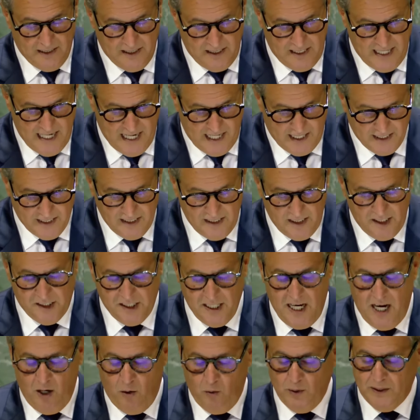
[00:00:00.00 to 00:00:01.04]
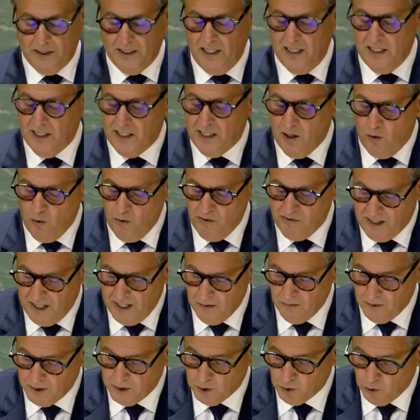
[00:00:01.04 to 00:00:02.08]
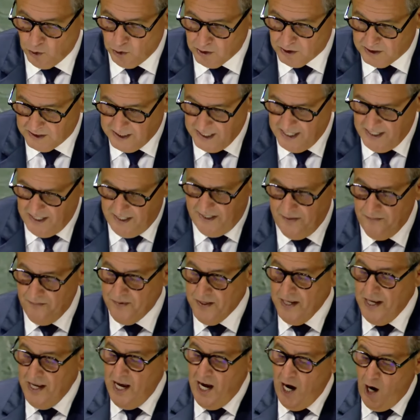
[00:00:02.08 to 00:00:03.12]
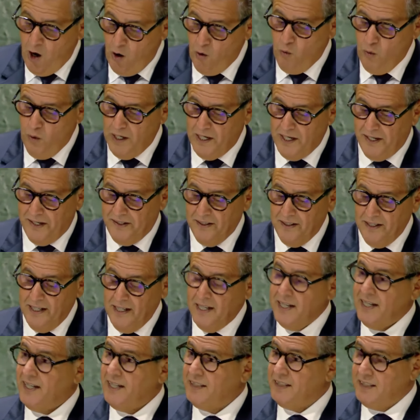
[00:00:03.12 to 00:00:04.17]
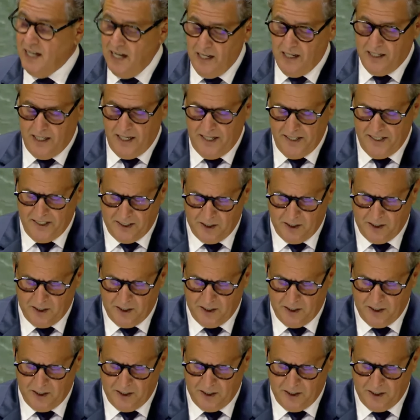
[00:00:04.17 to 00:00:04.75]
لهذا النزاع وذلك وفق المنظور التالي أولا إذا كان